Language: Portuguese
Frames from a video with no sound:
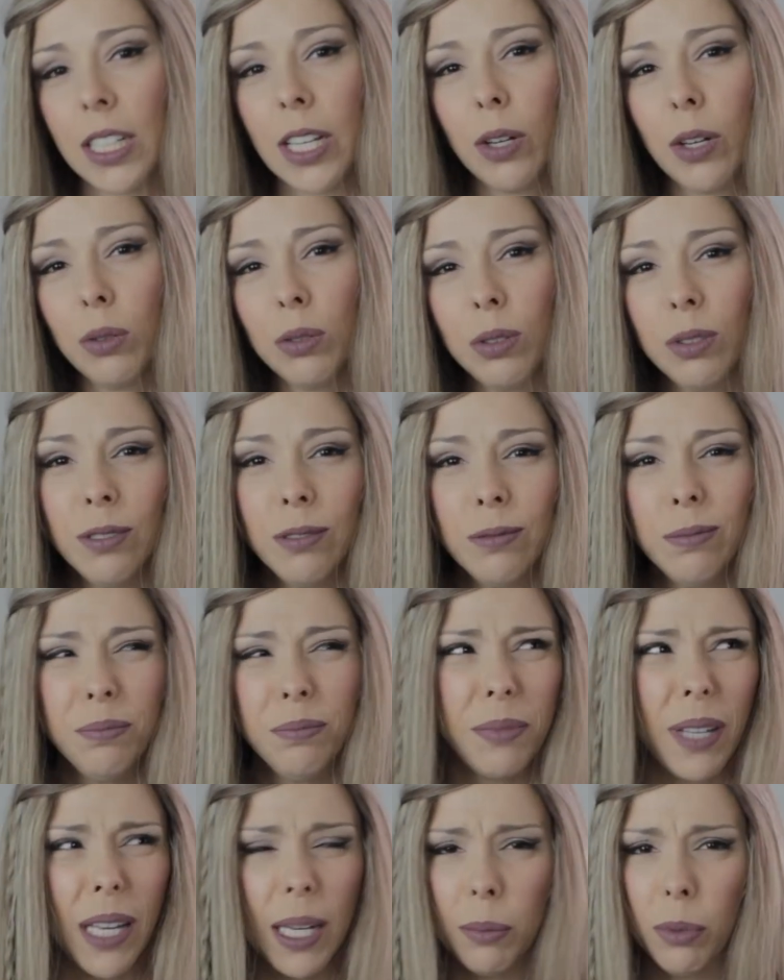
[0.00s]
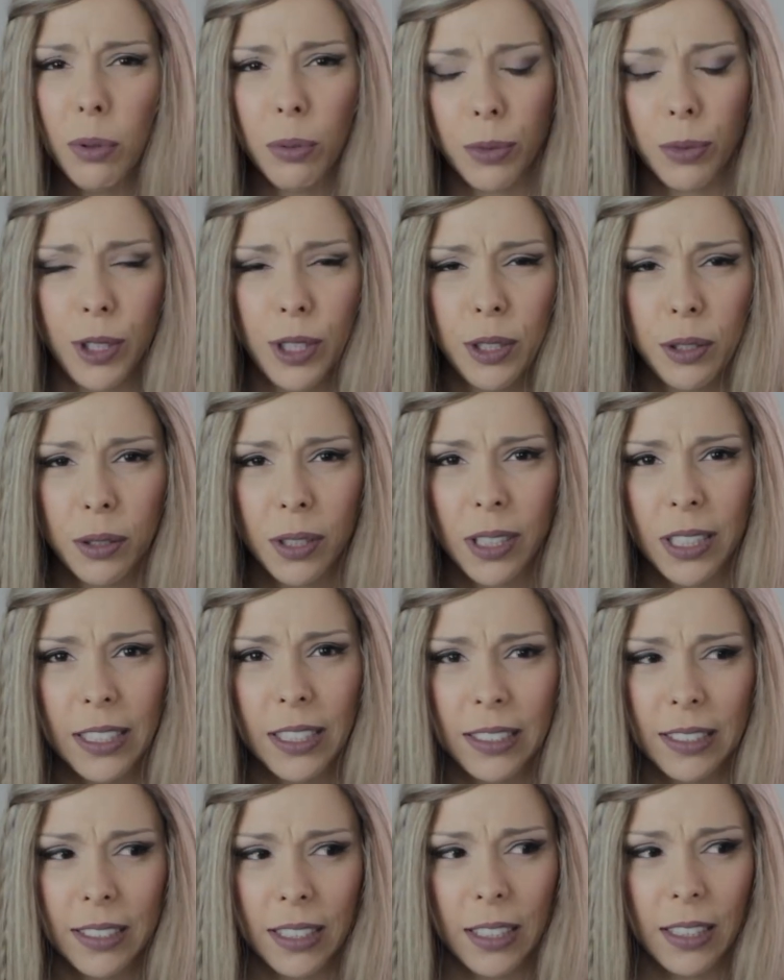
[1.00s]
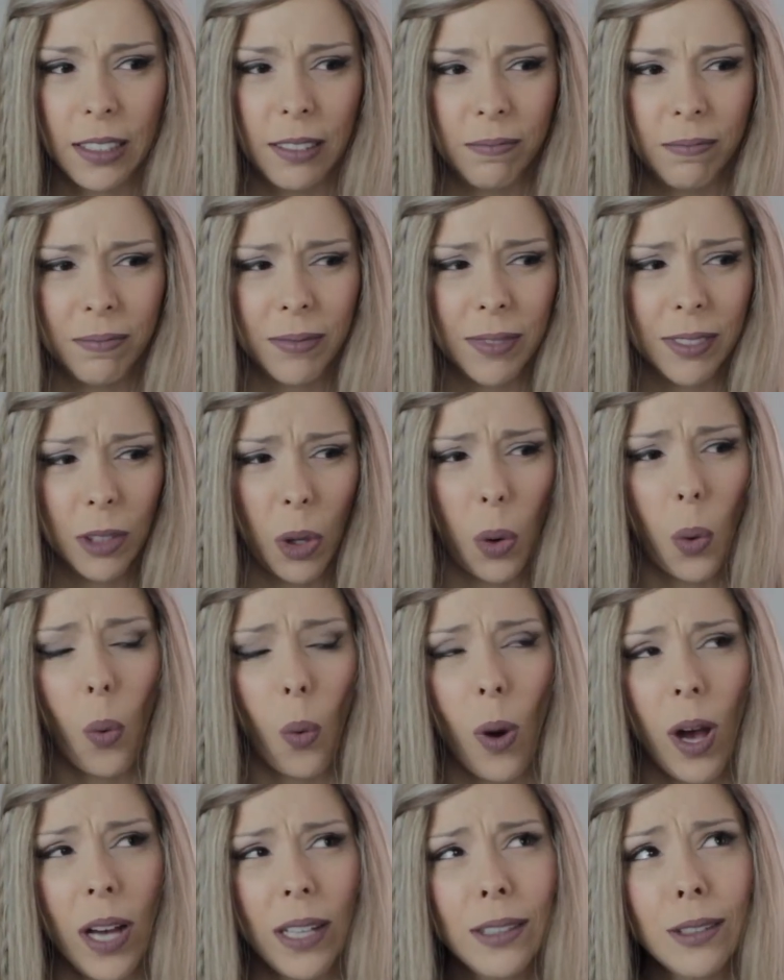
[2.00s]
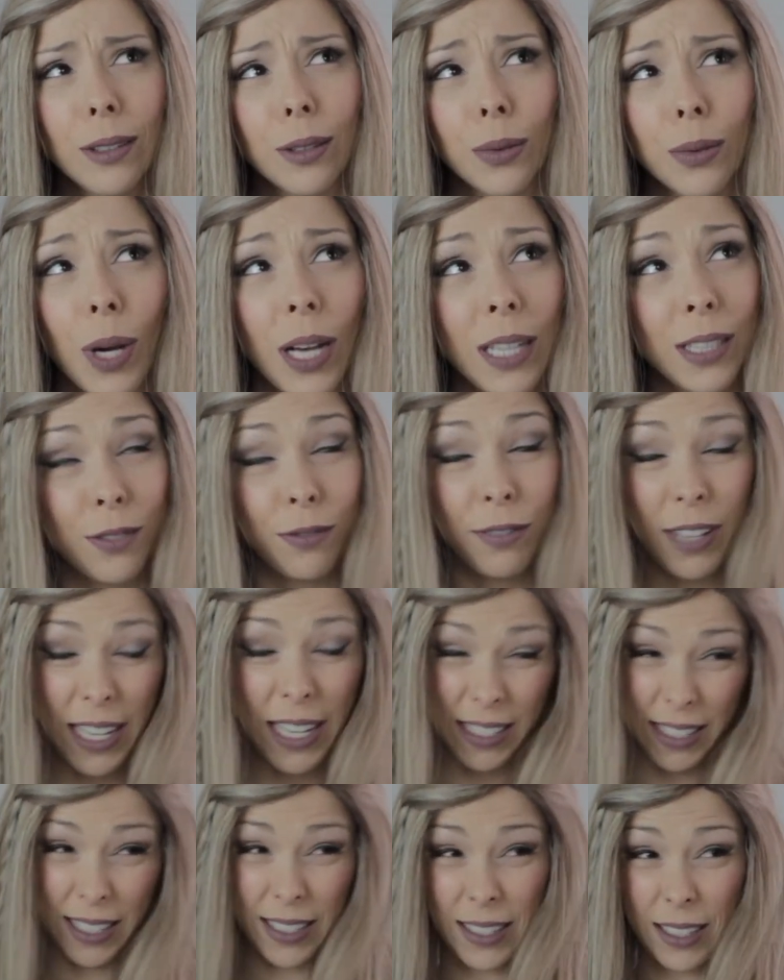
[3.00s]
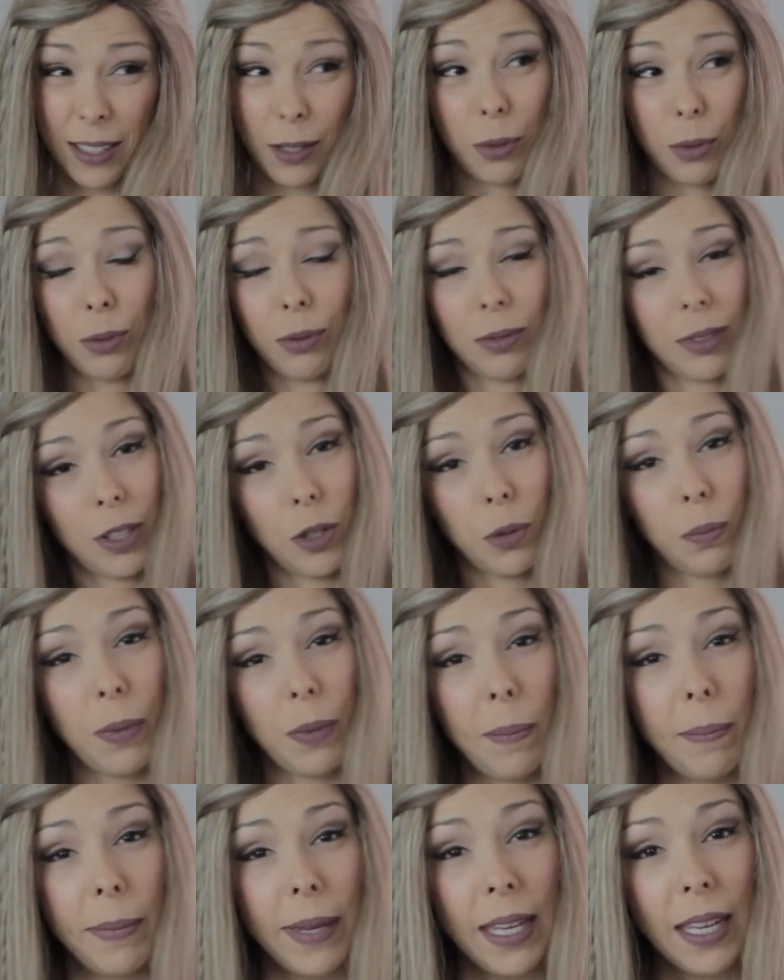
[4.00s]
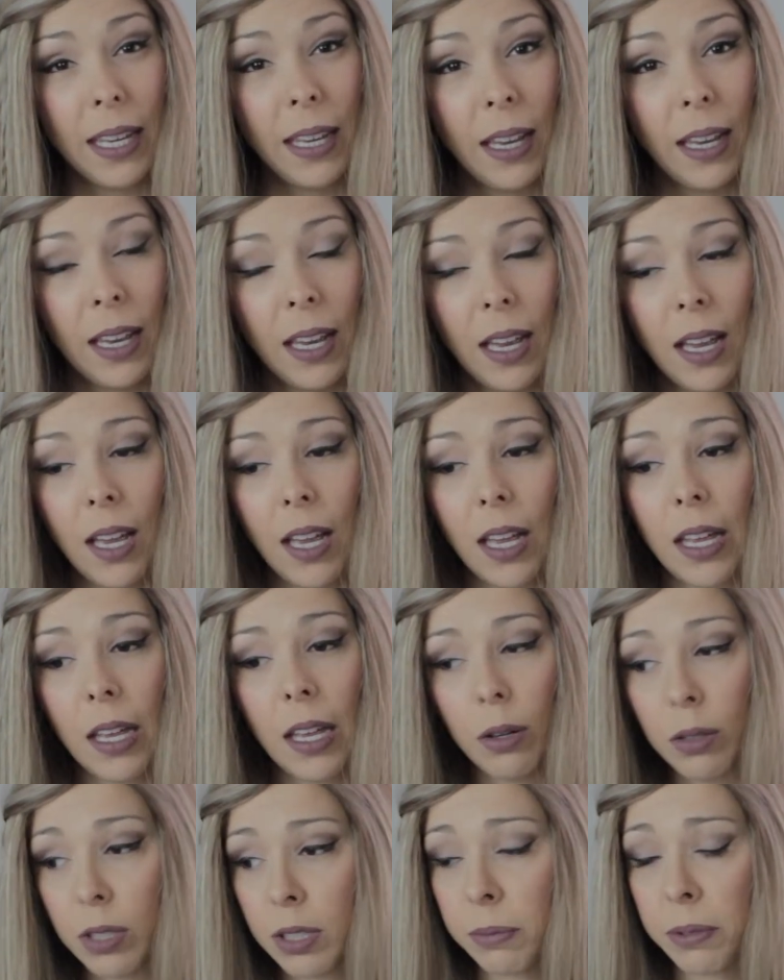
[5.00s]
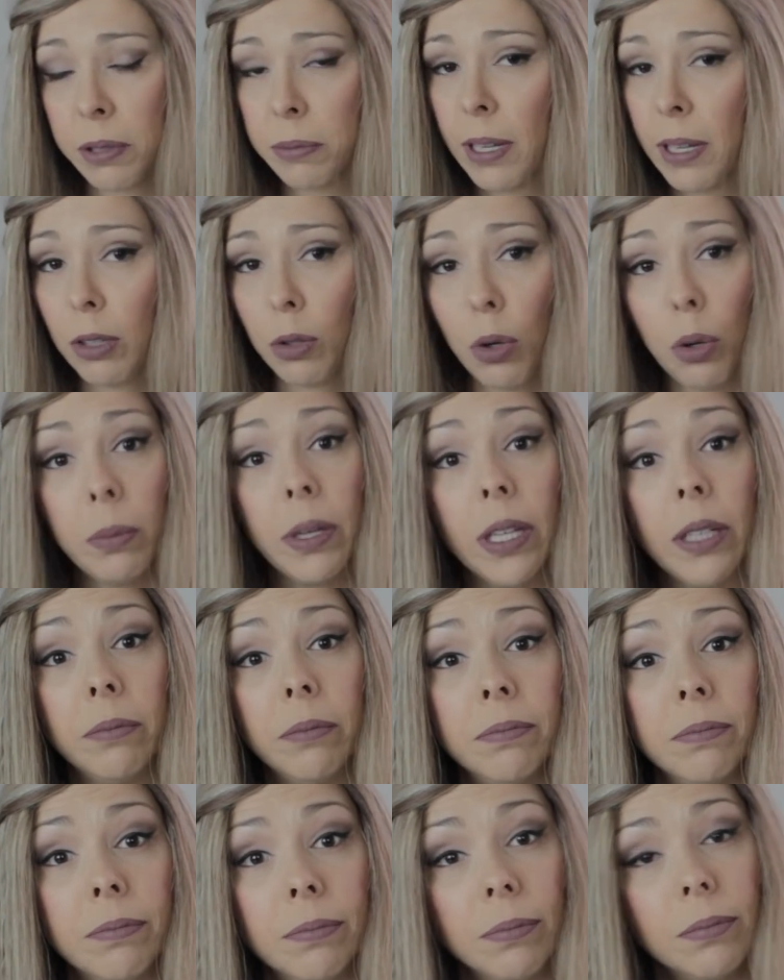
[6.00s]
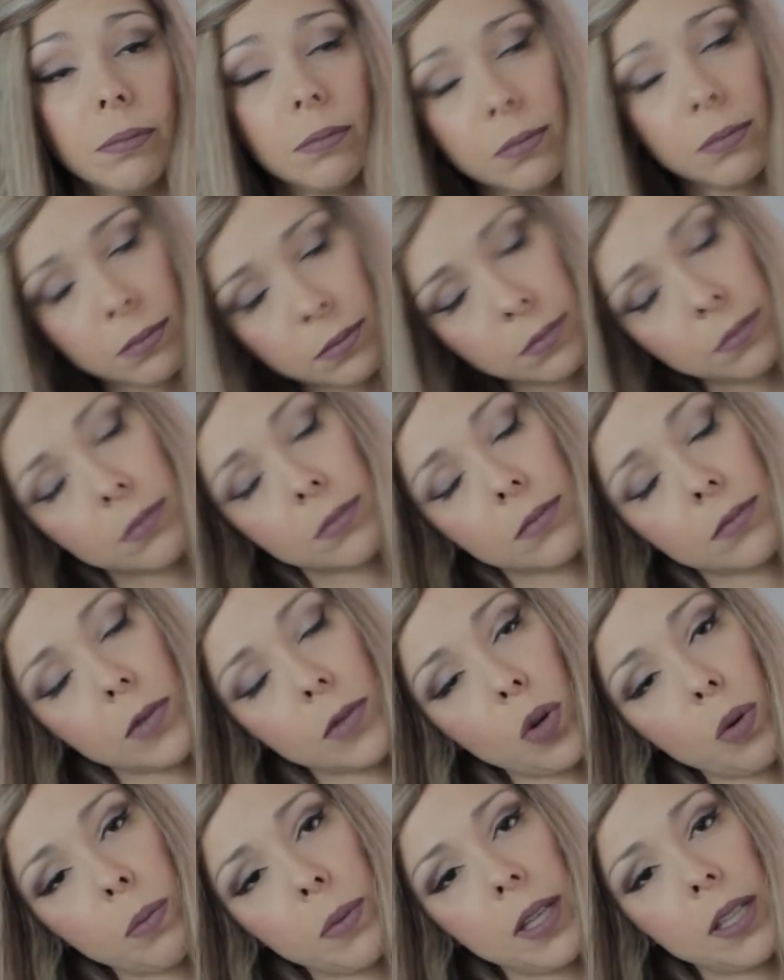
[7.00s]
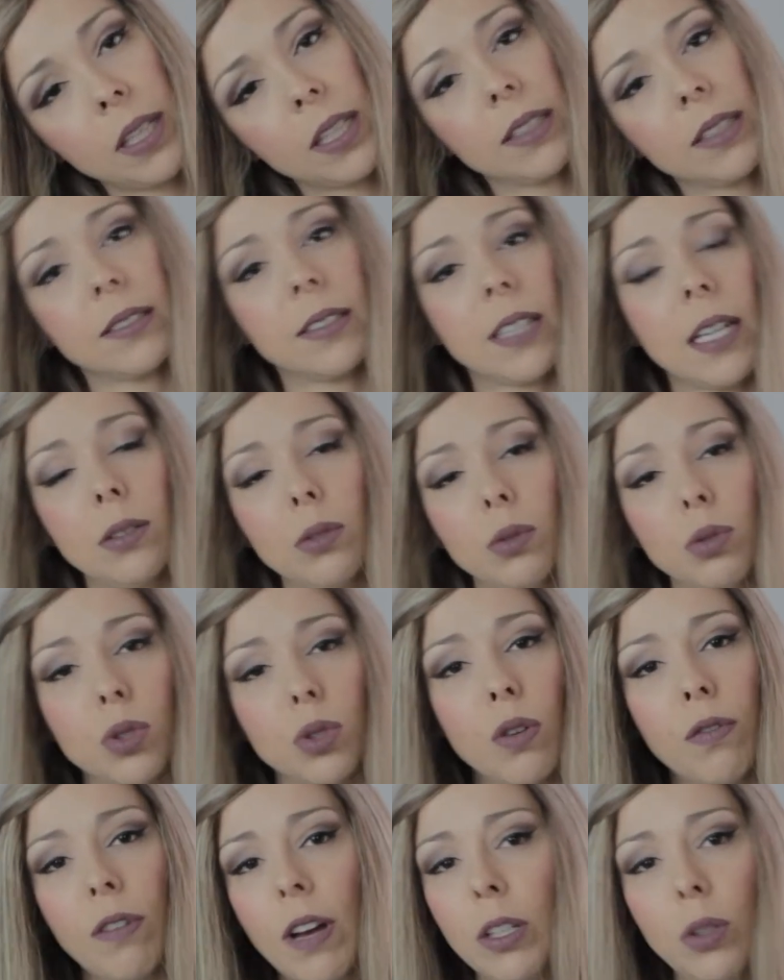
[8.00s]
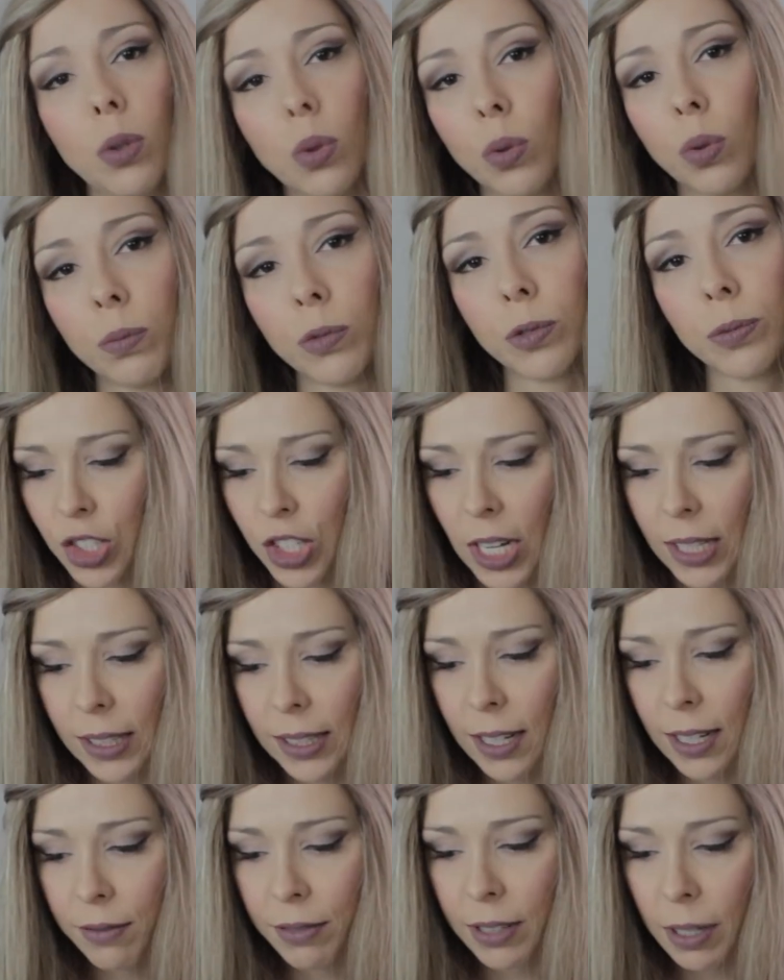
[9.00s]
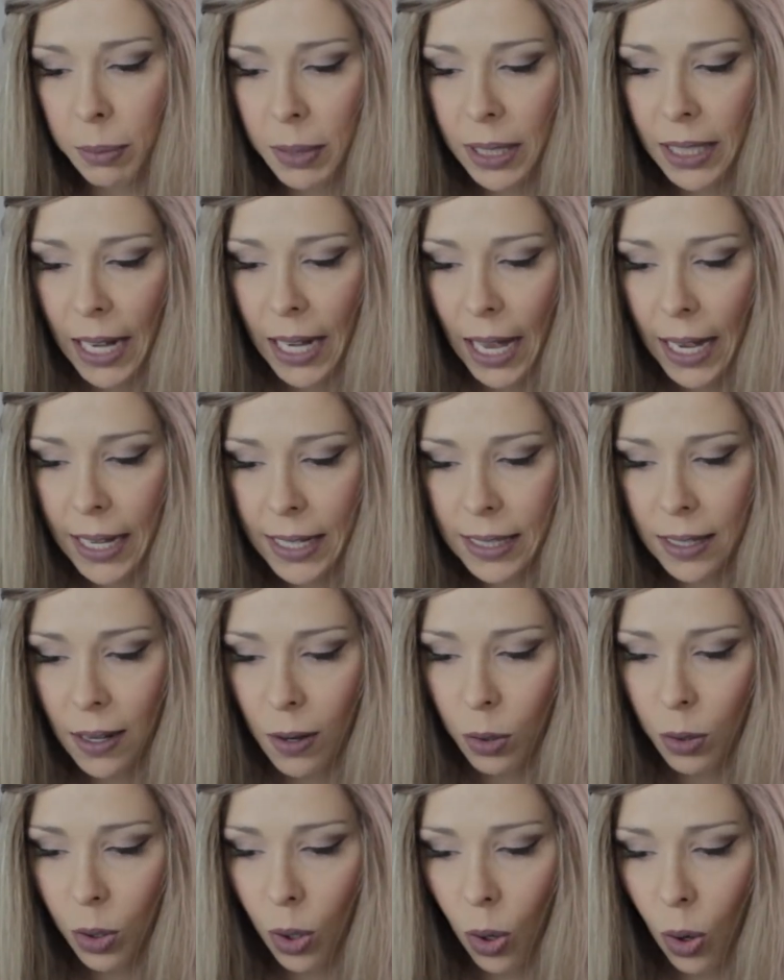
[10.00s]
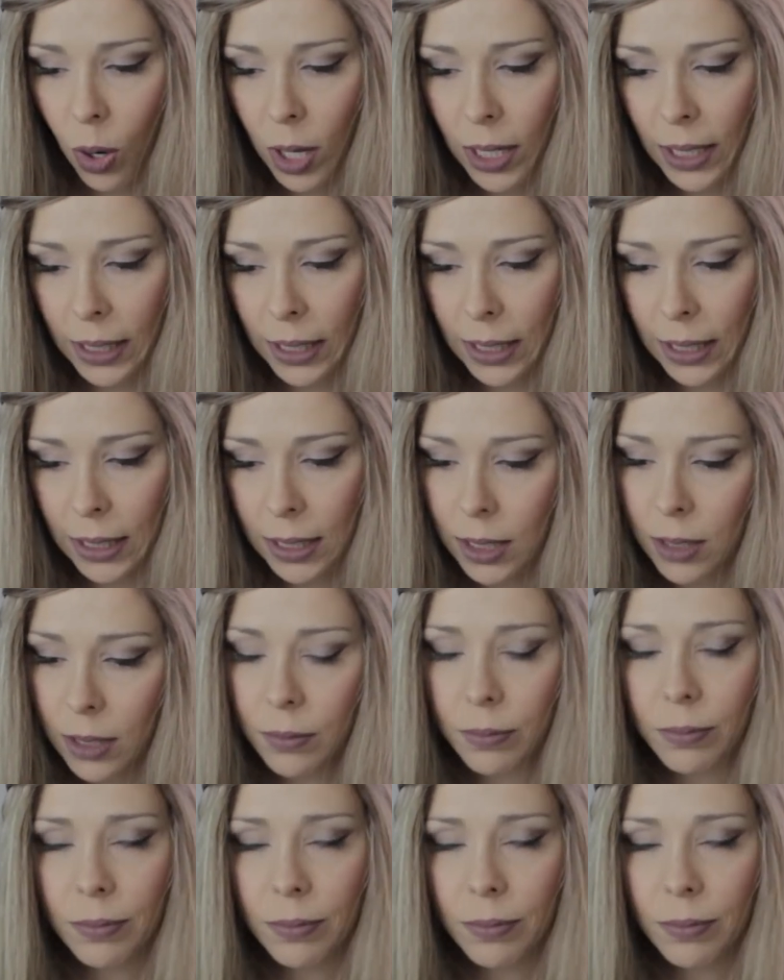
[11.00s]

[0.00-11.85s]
Eu não bebo muito e, assim, quando, às vezes que eu, que eu bebi, eu simplesmente dormi dormir. Senta no sofá e durmo. Já teve amnésia alcoólica?